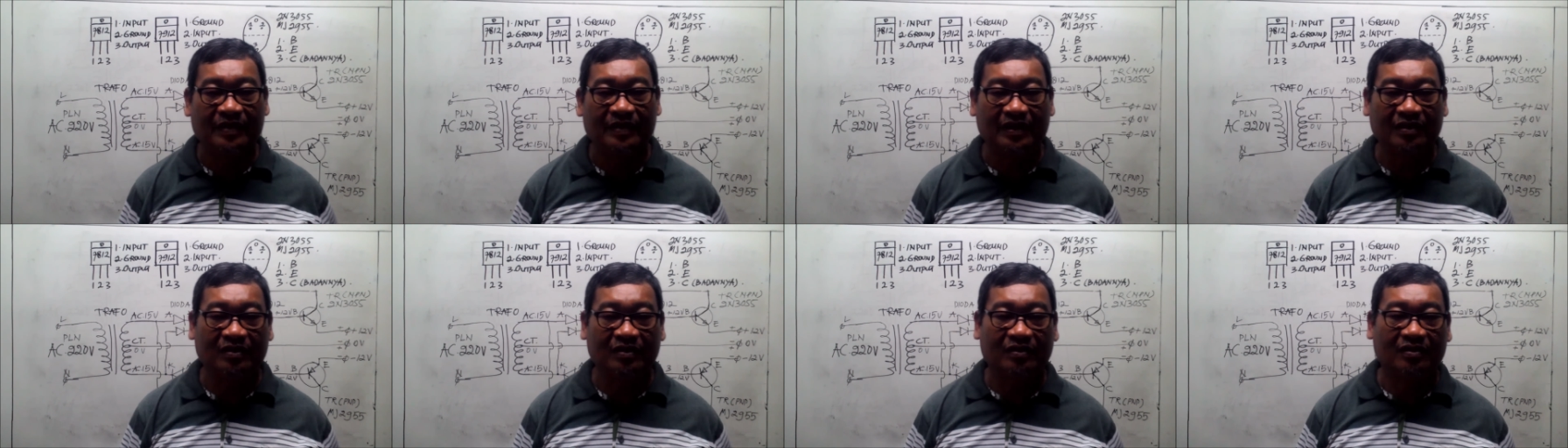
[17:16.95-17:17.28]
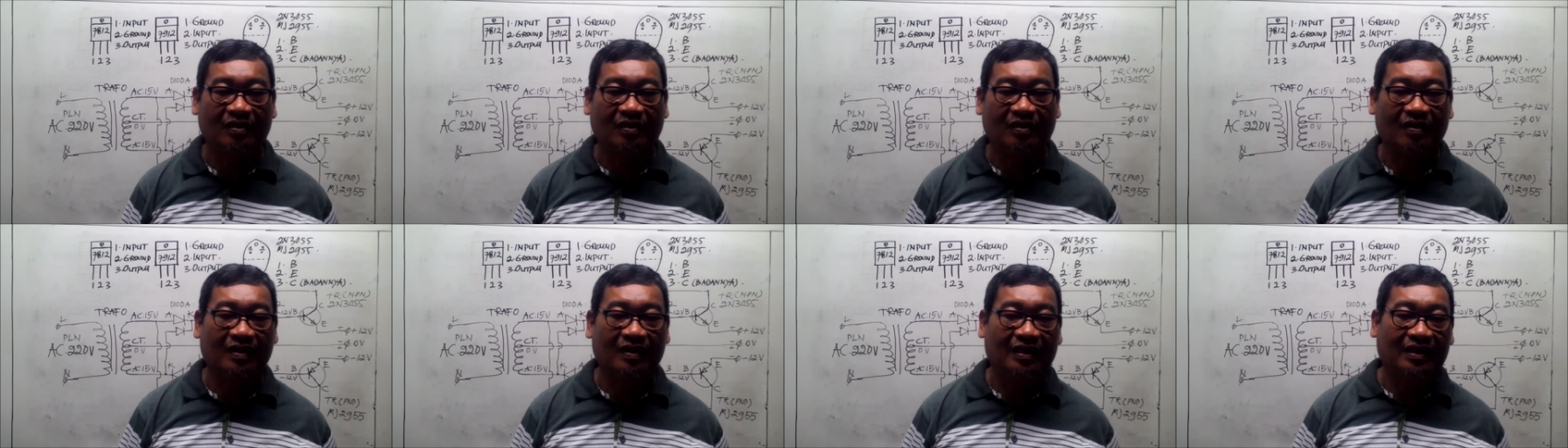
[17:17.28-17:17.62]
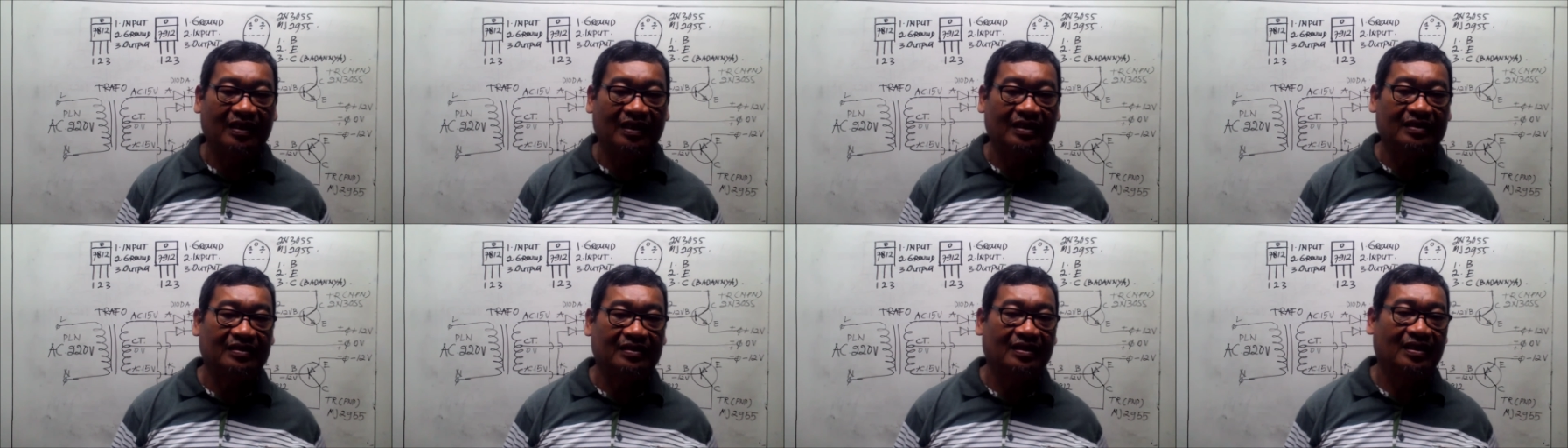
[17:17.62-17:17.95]
bentuk token
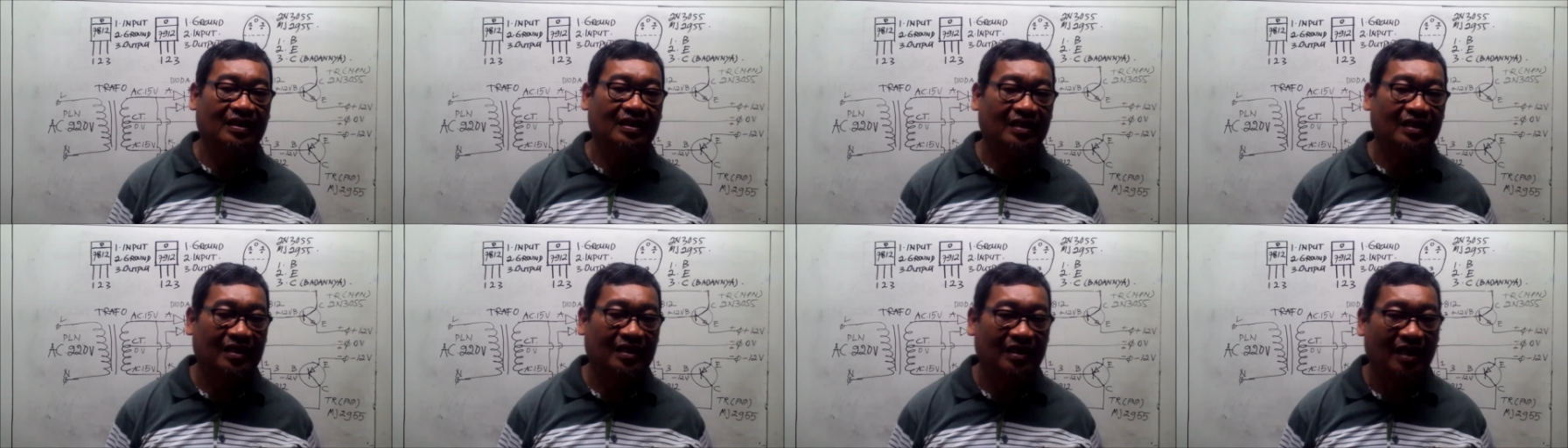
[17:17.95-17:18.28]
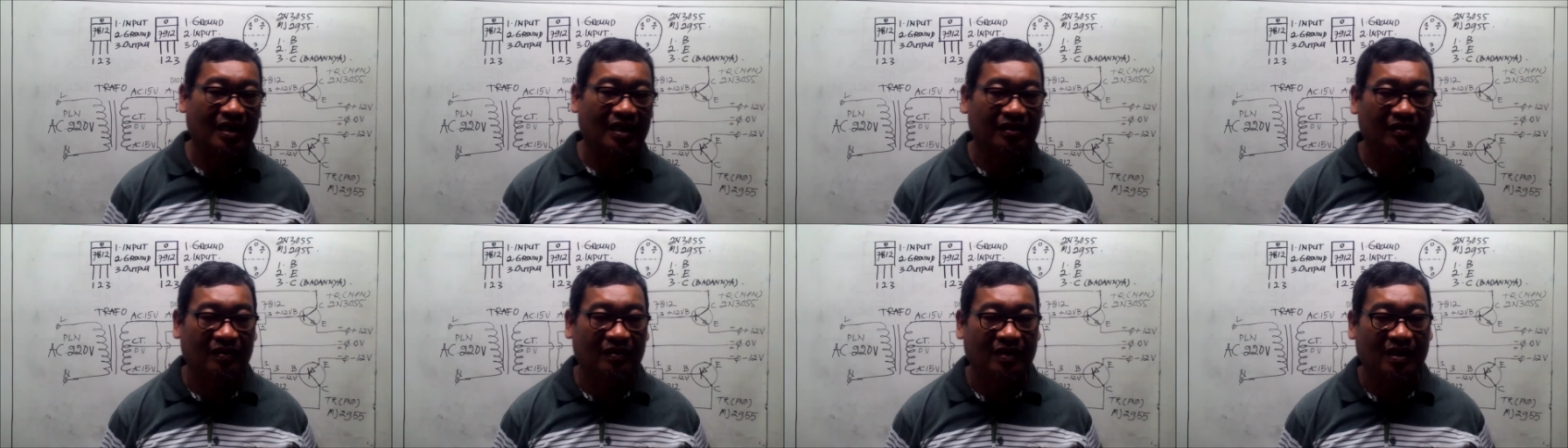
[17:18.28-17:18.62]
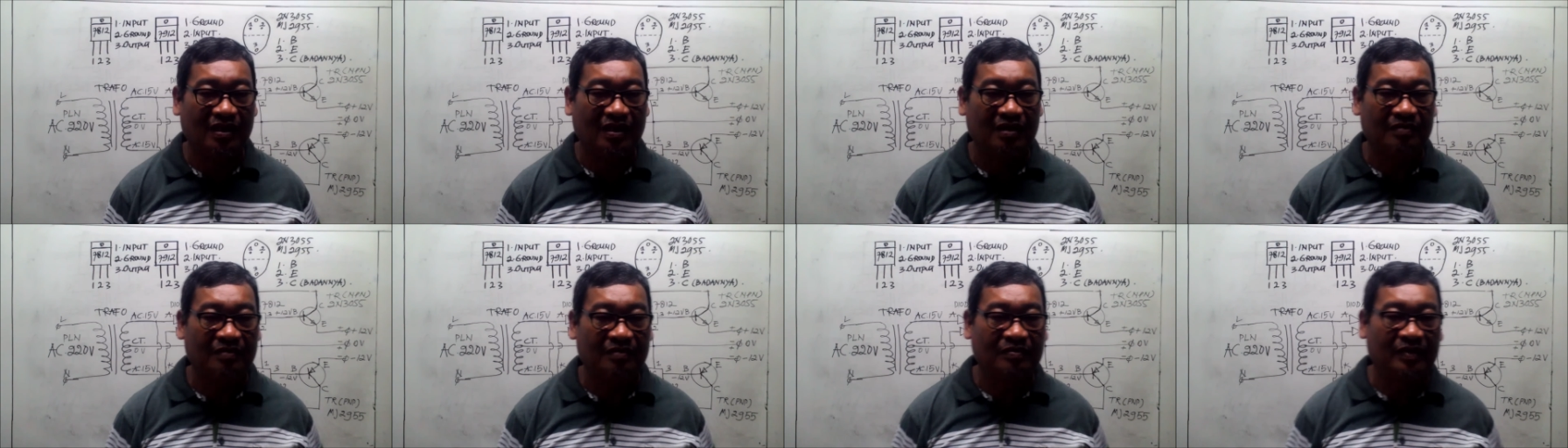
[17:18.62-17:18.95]
listrik atau
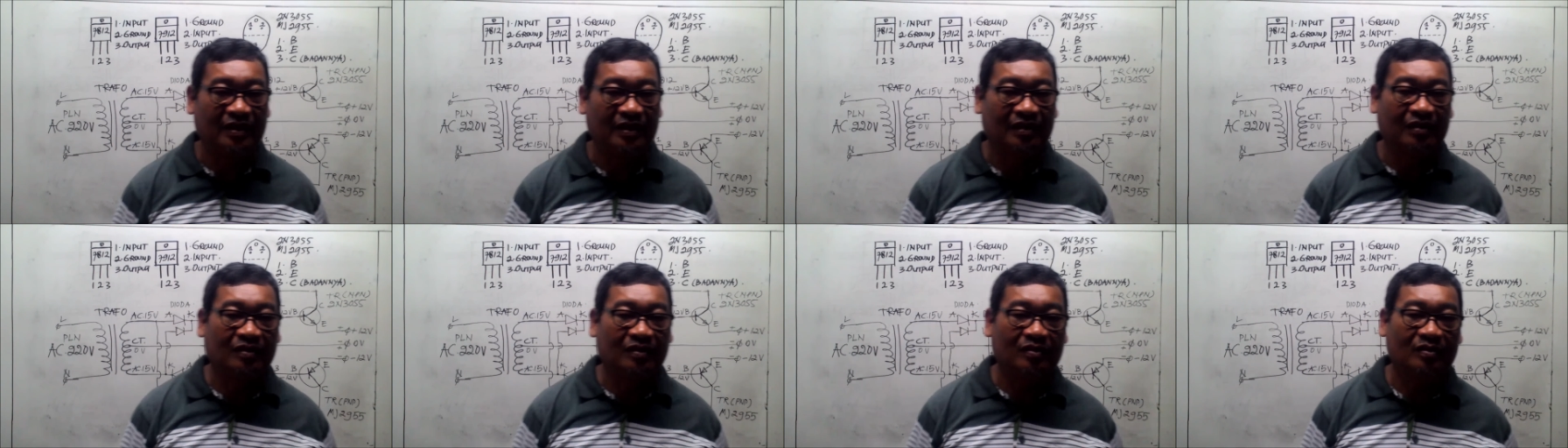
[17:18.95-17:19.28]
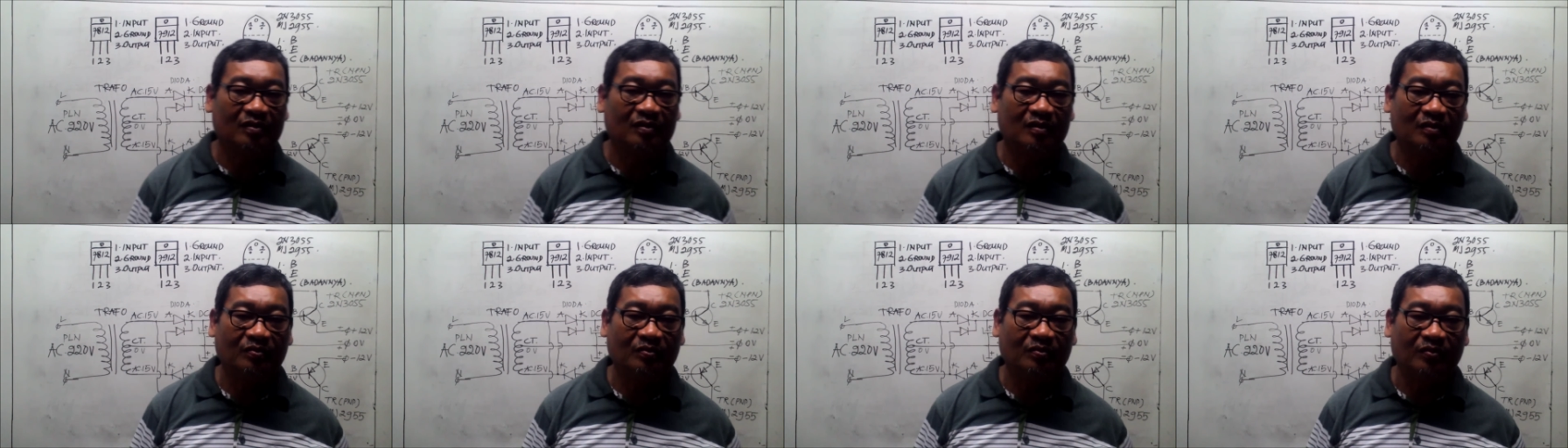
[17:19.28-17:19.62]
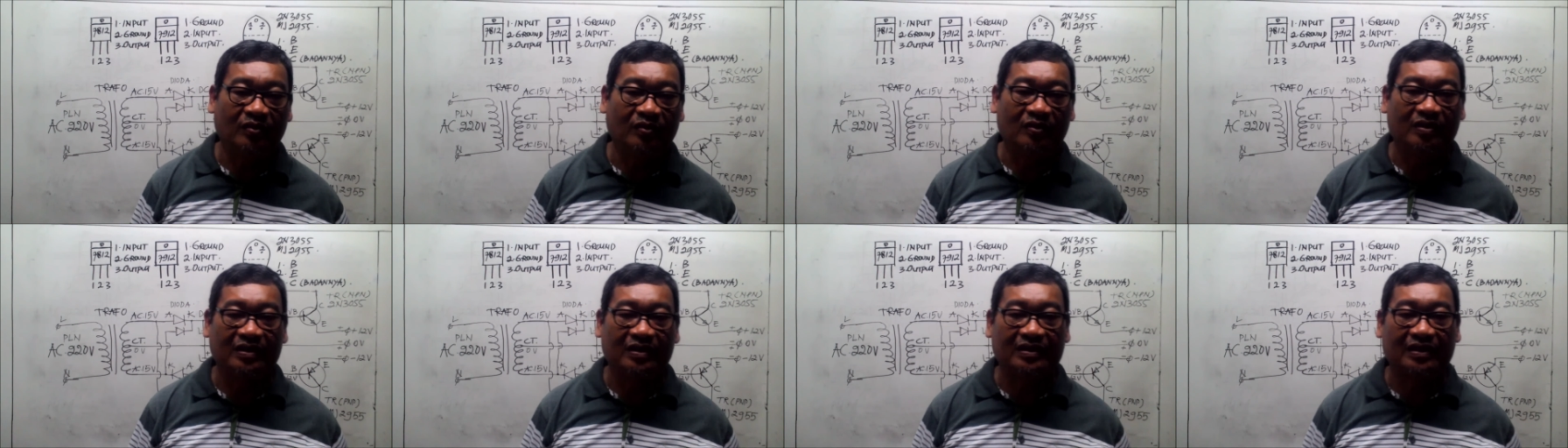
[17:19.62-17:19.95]
dalam bentuk
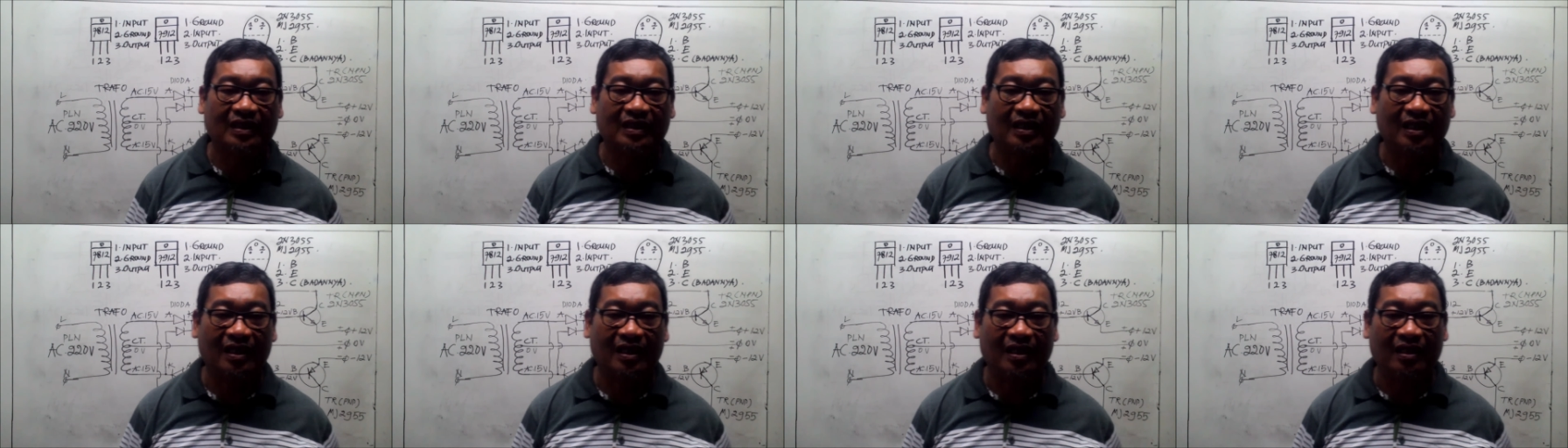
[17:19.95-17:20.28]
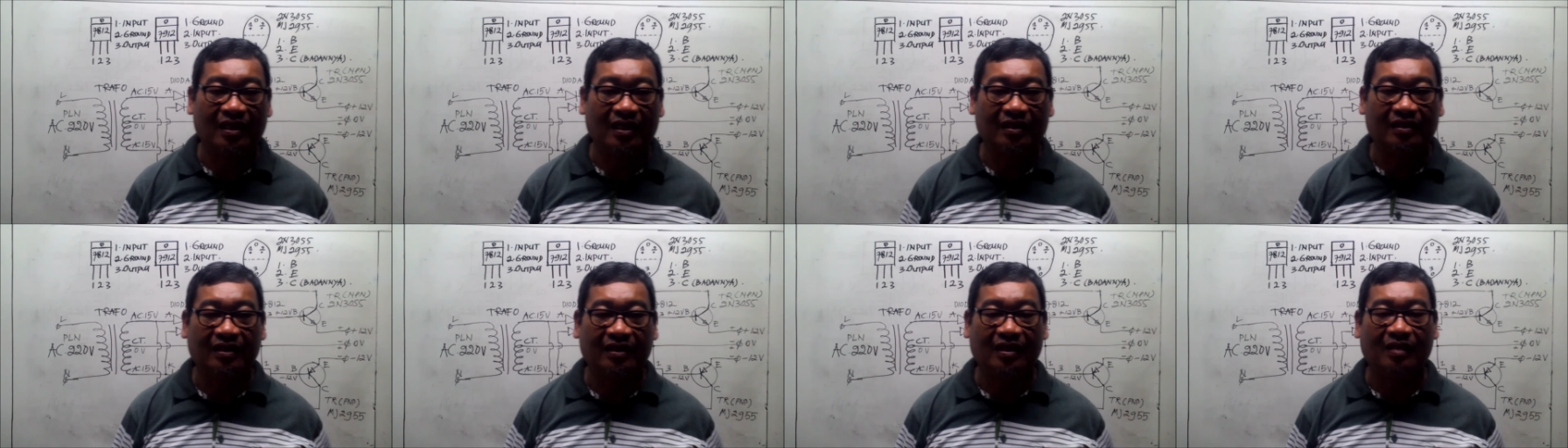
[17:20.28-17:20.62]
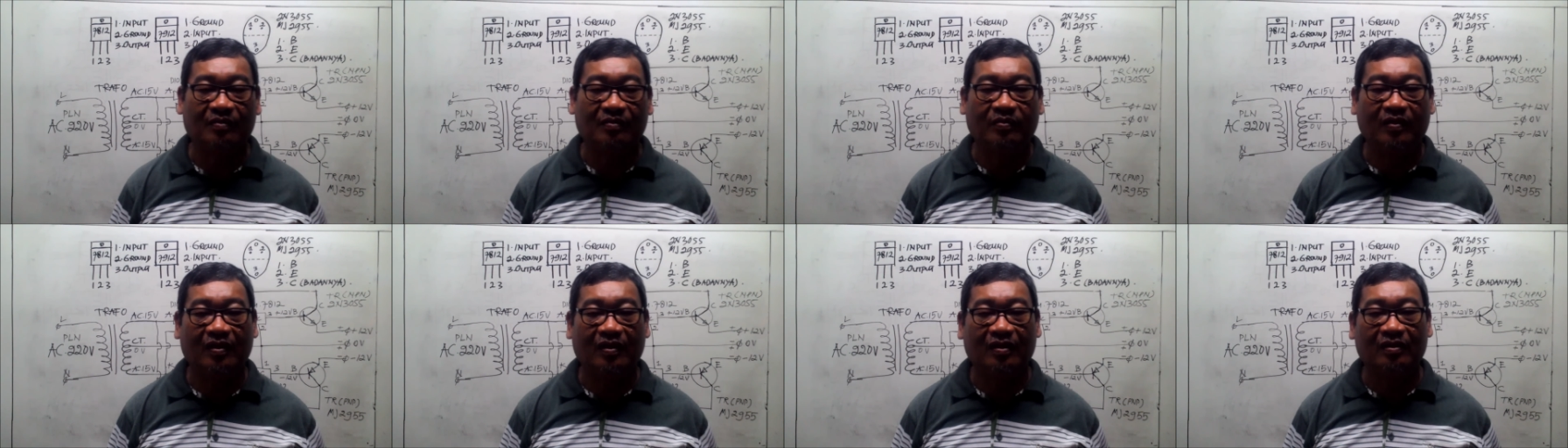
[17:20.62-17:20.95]
pulsa
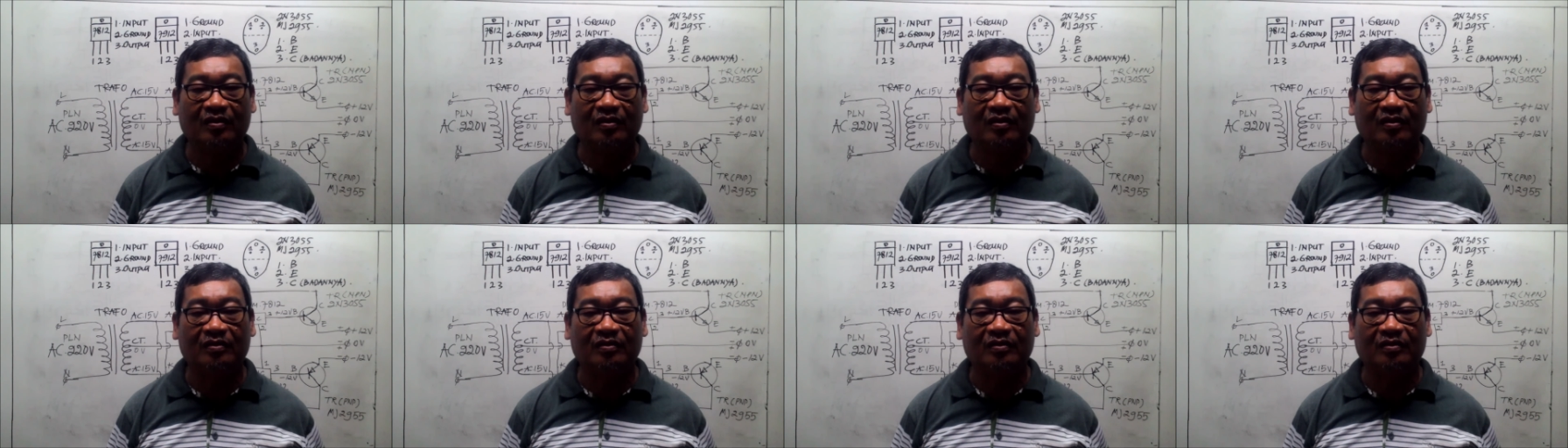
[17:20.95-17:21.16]
telepon